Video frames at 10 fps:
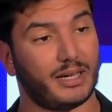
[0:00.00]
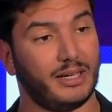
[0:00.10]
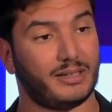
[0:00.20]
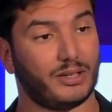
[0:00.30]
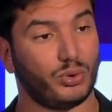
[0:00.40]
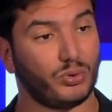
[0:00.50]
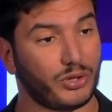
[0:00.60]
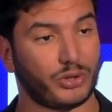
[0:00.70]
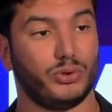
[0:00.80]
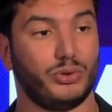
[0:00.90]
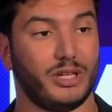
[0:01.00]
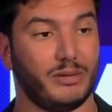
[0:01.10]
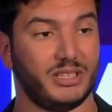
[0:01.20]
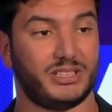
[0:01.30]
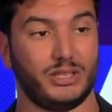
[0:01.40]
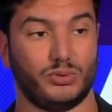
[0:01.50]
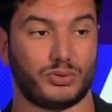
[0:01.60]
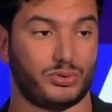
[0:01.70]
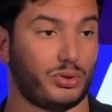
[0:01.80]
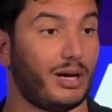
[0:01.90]
est à deux longueurs de Lionel Messi donc
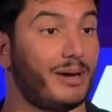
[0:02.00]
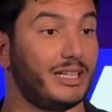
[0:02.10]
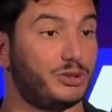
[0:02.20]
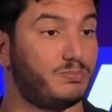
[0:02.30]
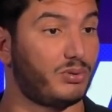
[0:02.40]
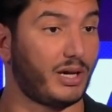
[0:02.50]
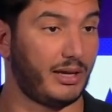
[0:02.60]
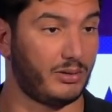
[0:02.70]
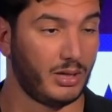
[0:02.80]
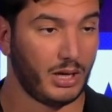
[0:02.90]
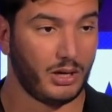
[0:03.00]
sur un match pourrait